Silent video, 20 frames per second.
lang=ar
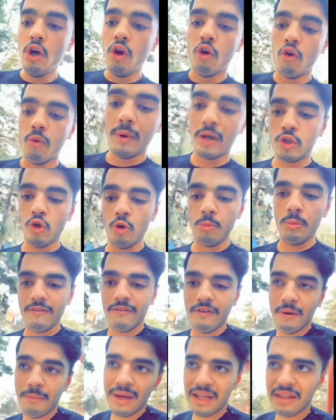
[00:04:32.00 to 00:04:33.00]
ومكتومين في
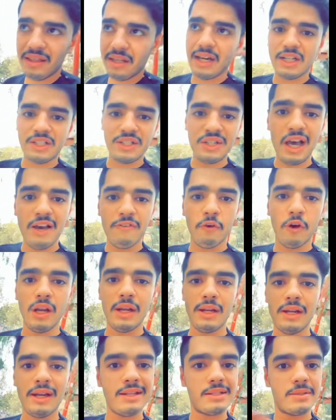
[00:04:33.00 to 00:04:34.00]
البيت انا شايف والله
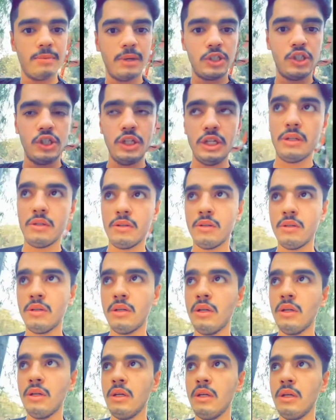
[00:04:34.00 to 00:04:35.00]
الناس ماشيين
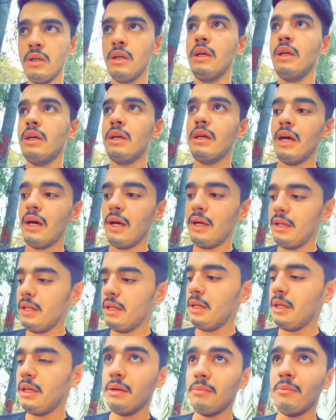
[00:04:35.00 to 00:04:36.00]

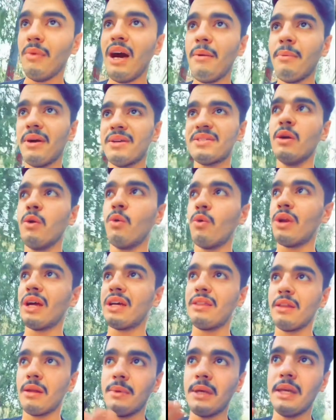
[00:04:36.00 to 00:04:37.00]
يعني ما ابغى اصور
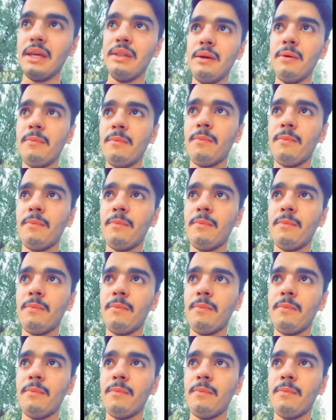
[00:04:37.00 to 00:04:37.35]
اكثر من كذا